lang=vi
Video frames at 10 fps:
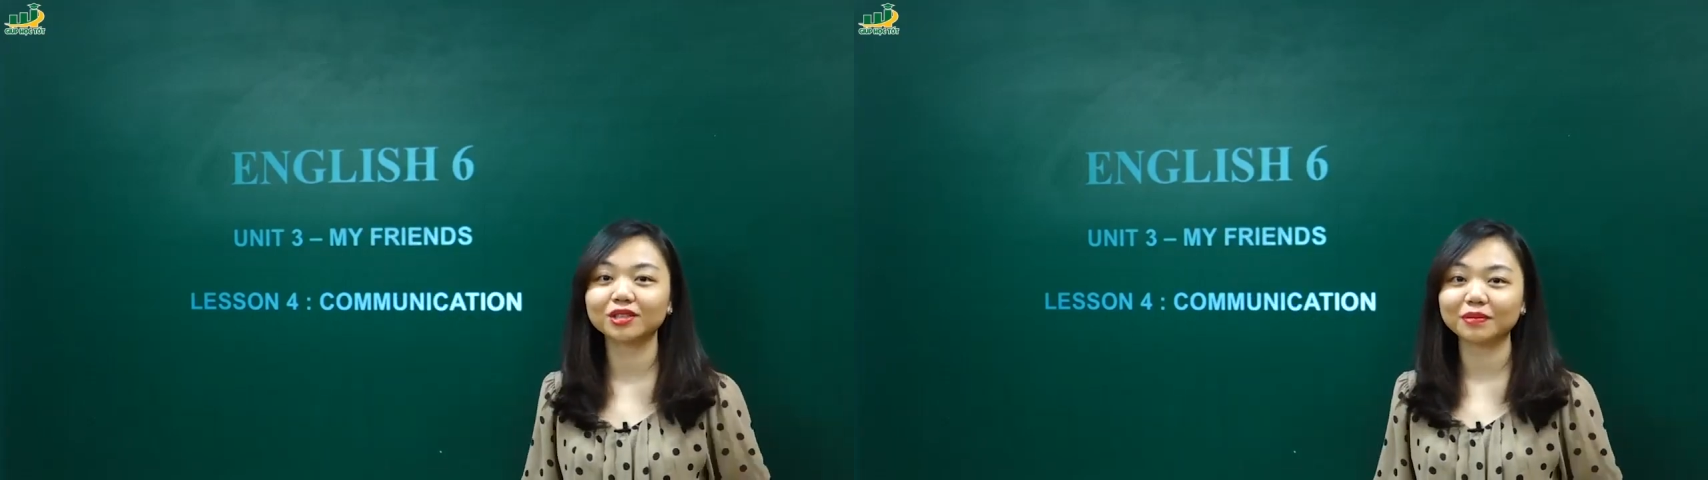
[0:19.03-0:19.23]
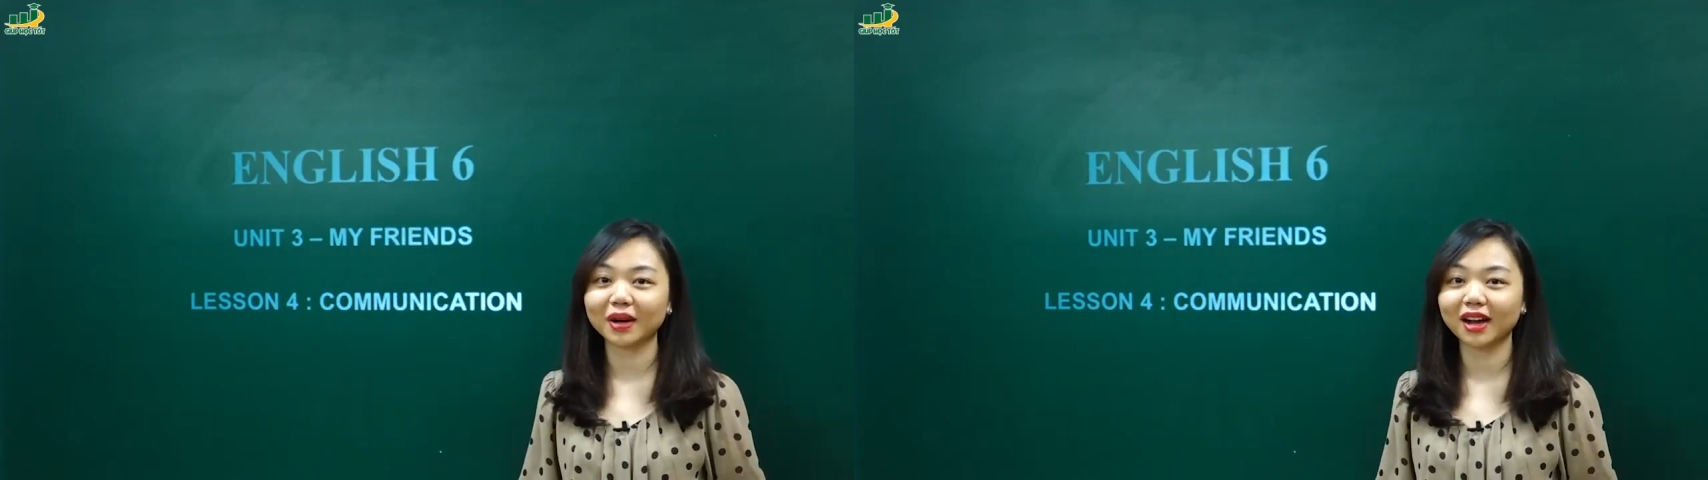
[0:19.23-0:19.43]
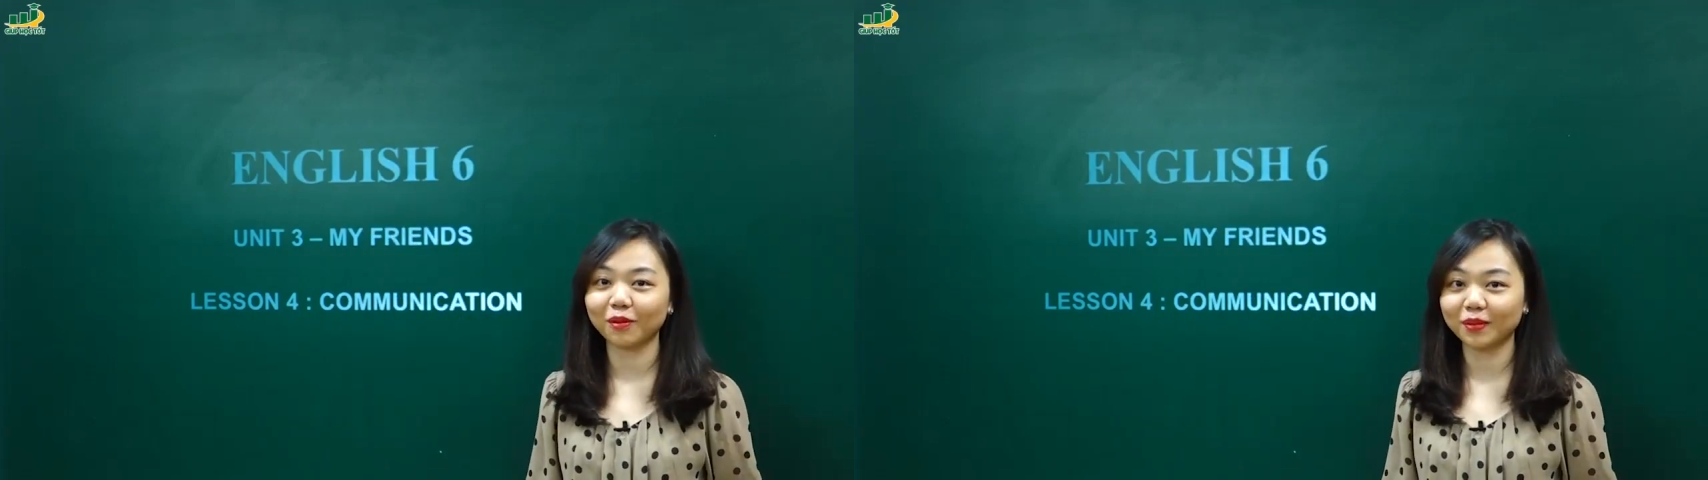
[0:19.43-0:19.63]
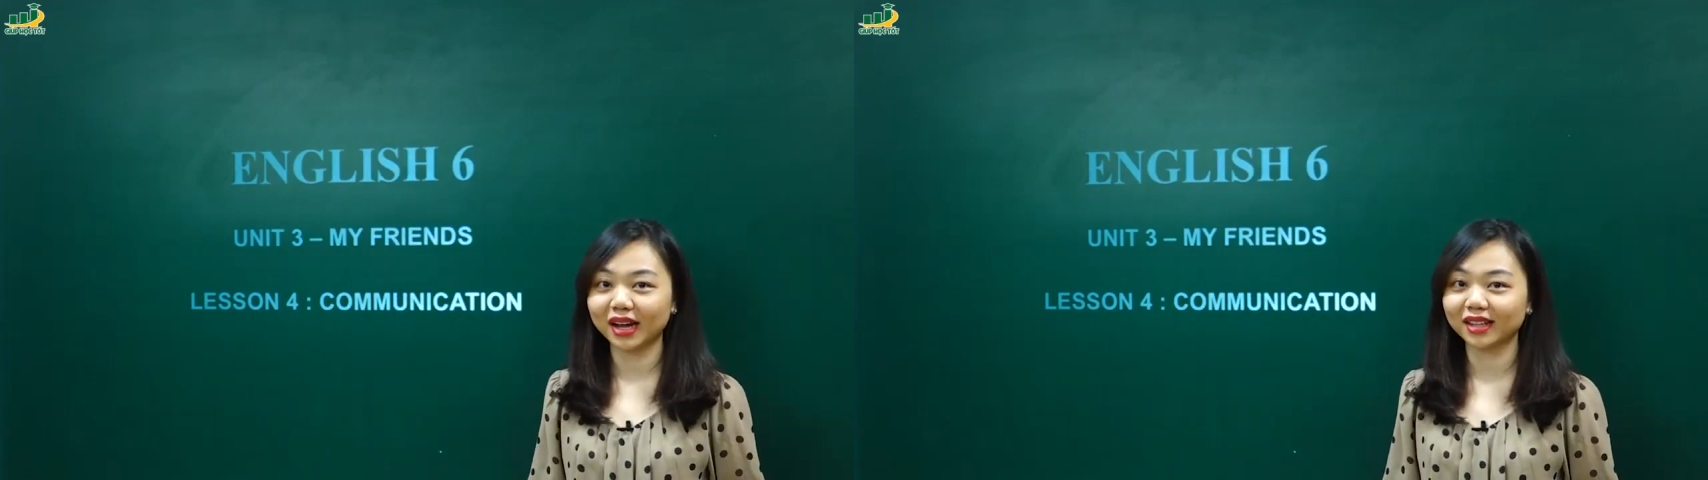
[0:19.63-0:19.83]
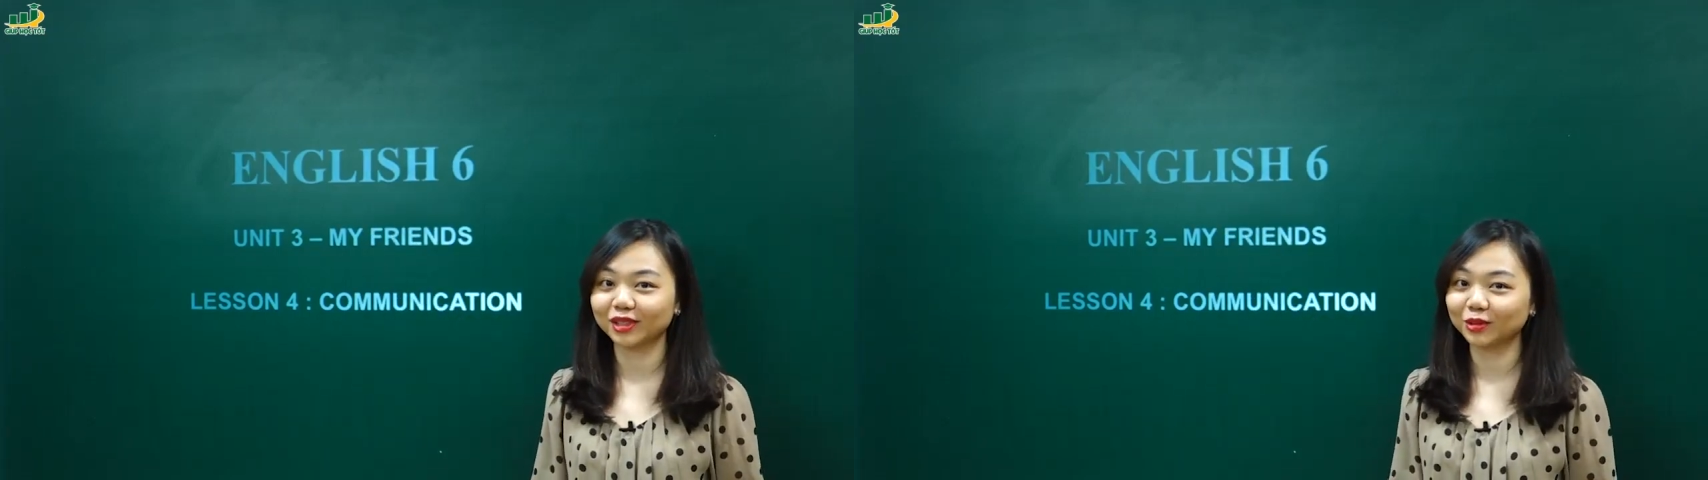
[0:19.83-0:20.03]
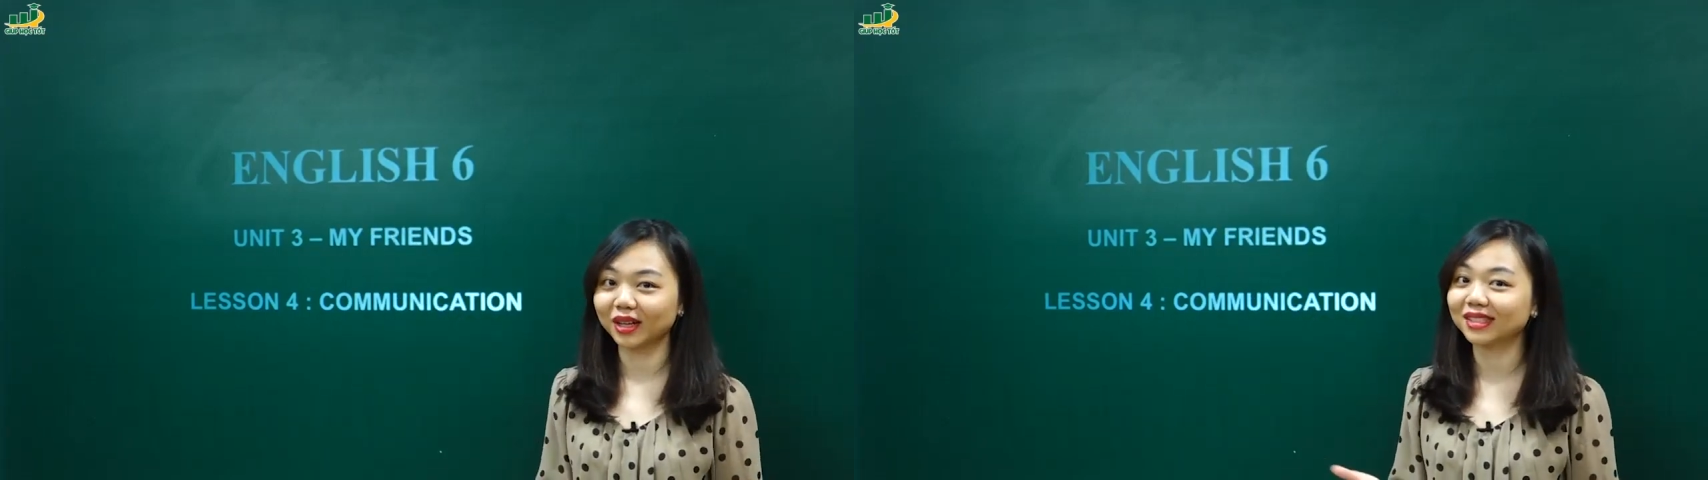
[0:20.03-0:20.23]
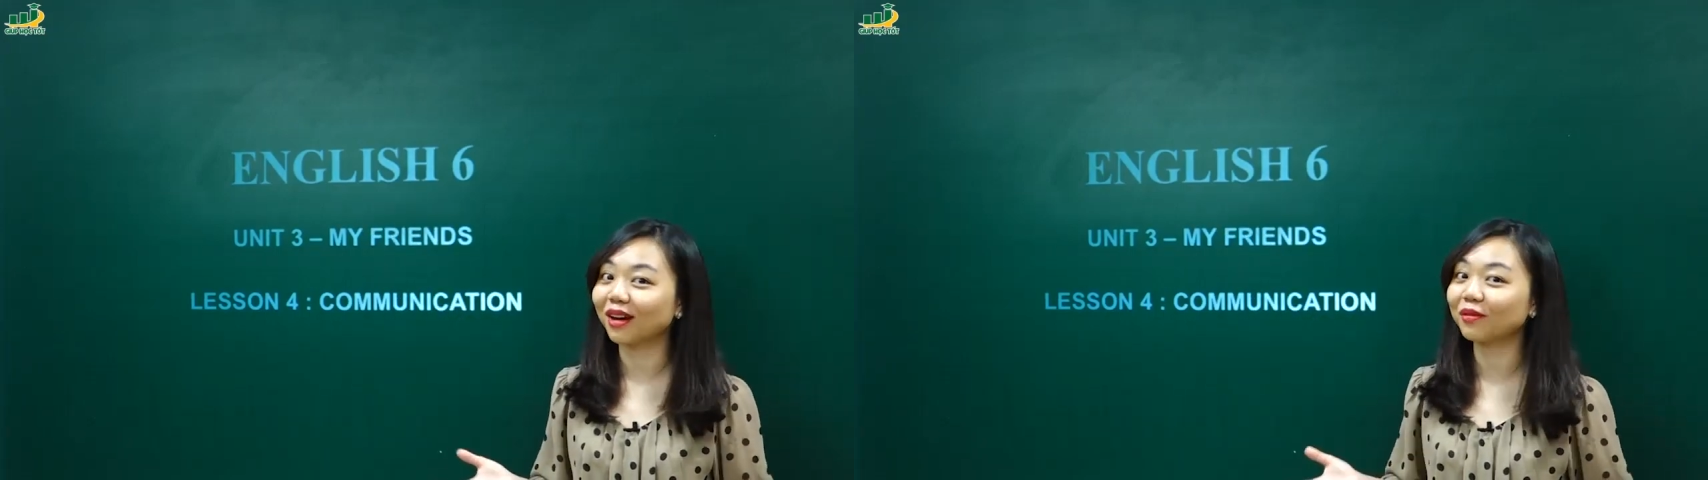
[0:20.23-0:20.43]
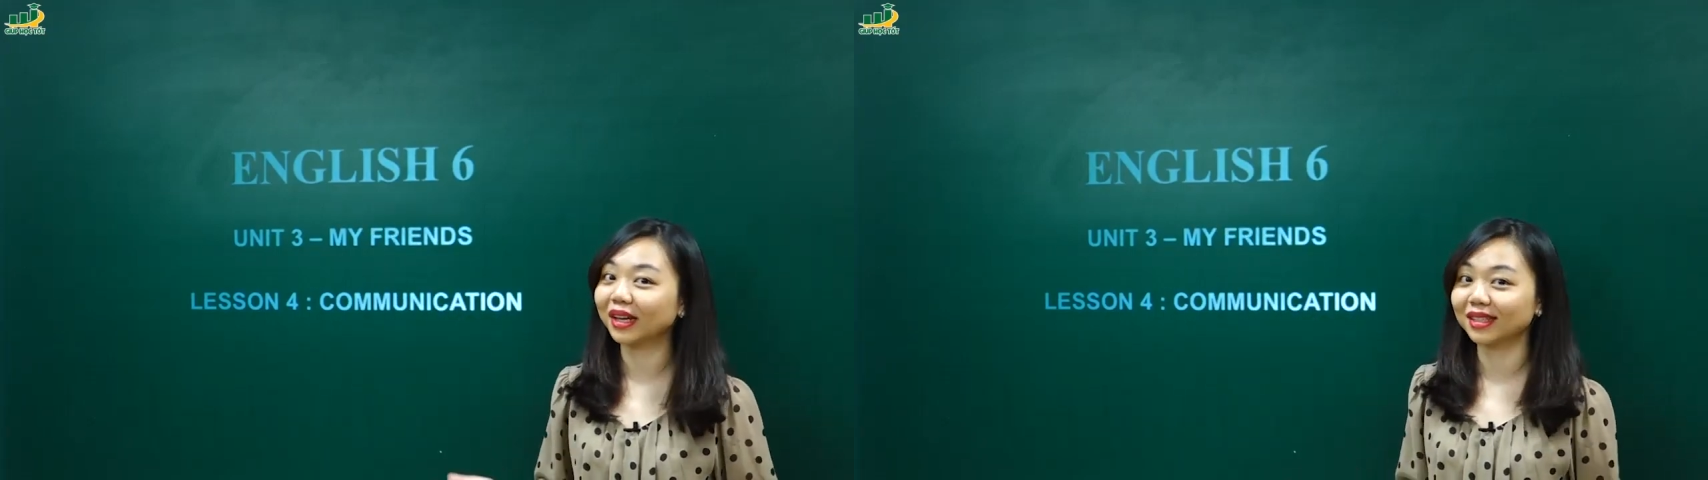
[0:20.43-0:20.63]
Trong bài học này thì chúng ta sẽ
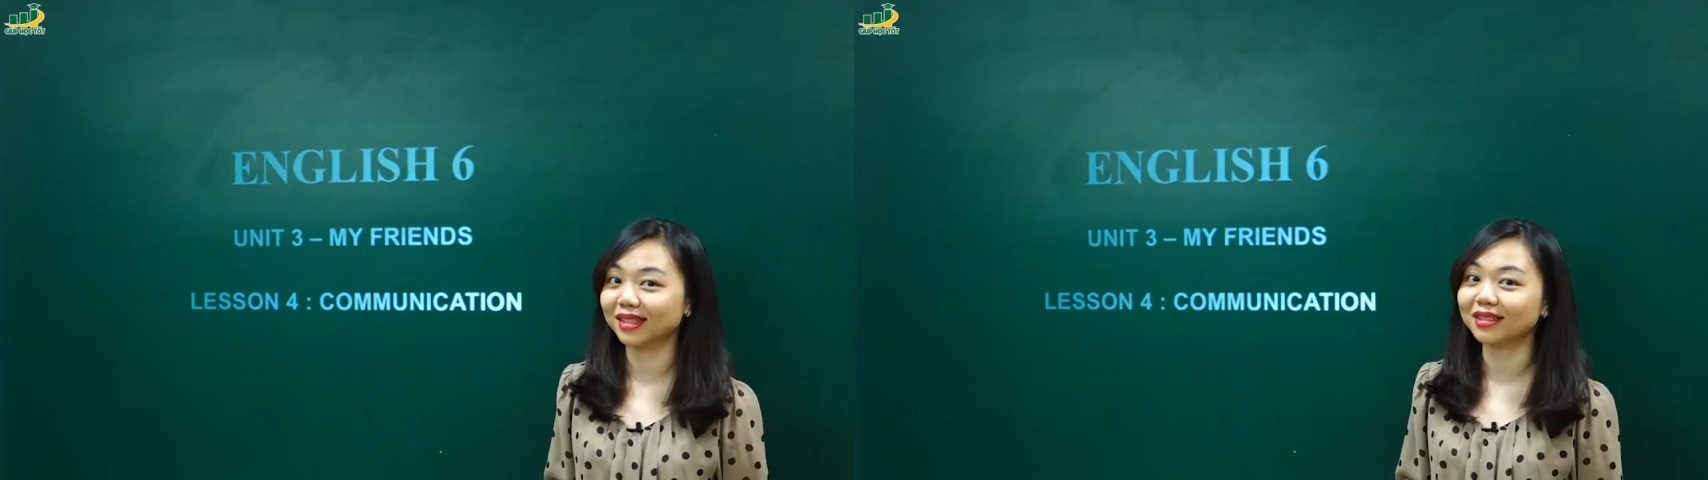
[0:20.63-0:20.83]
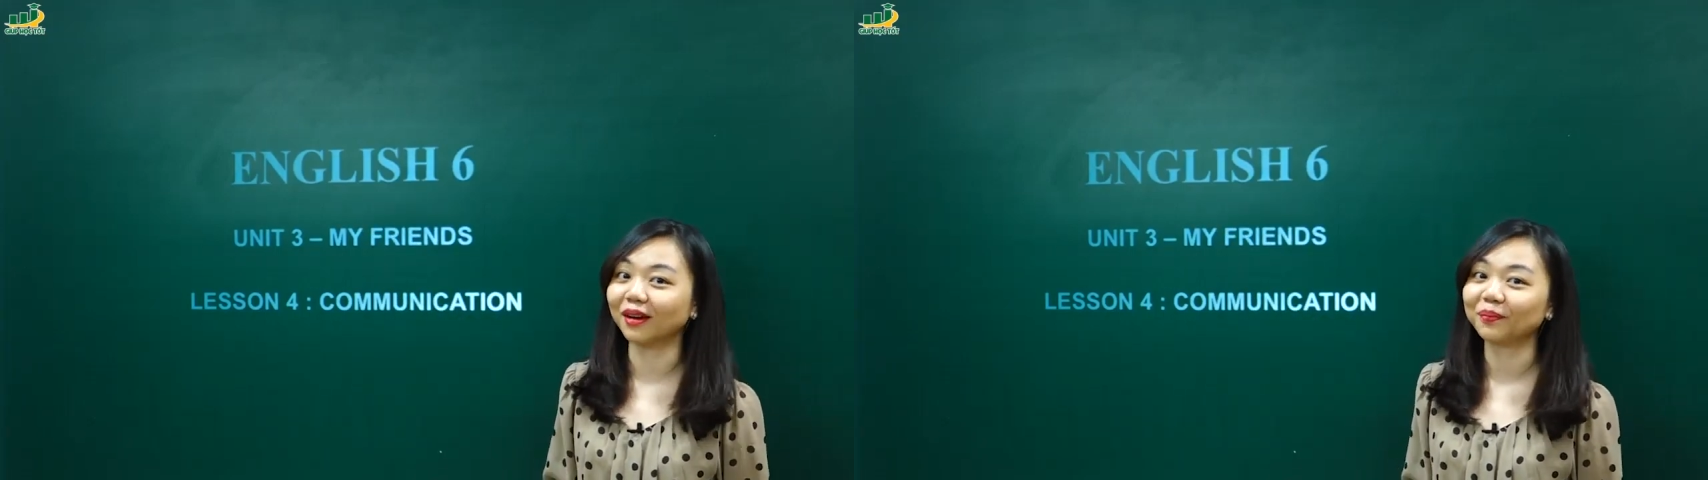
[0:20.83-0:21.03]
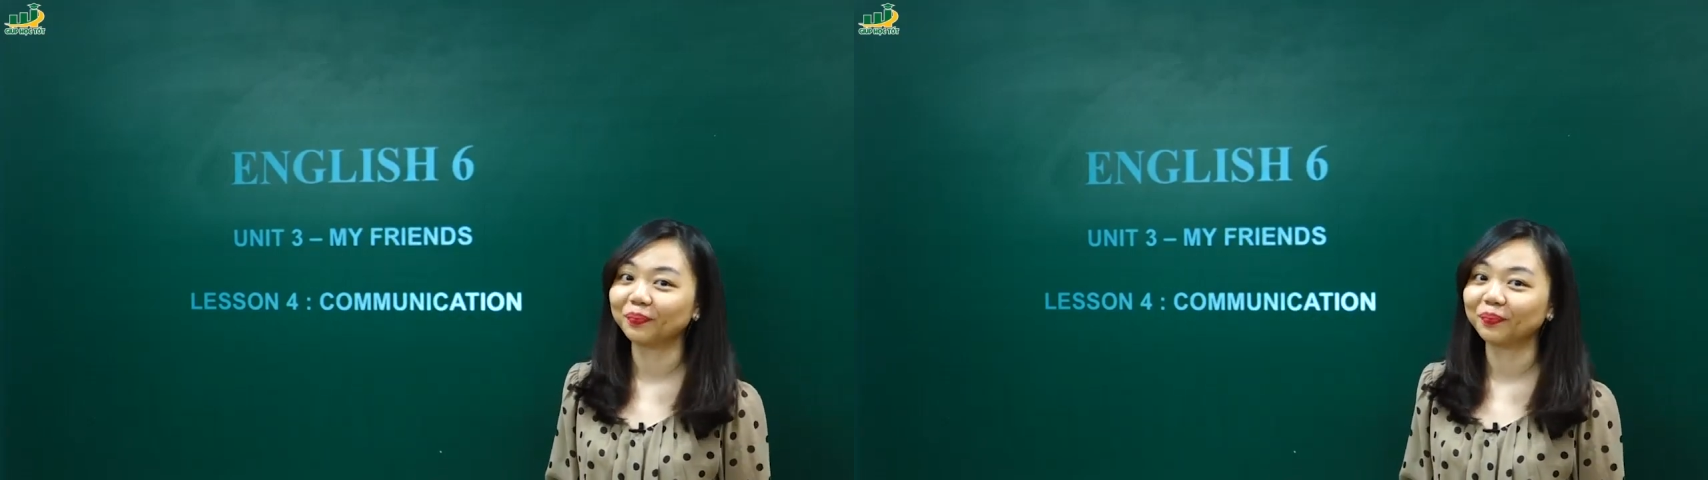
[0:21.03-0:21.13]
học về cái gì nhỉ?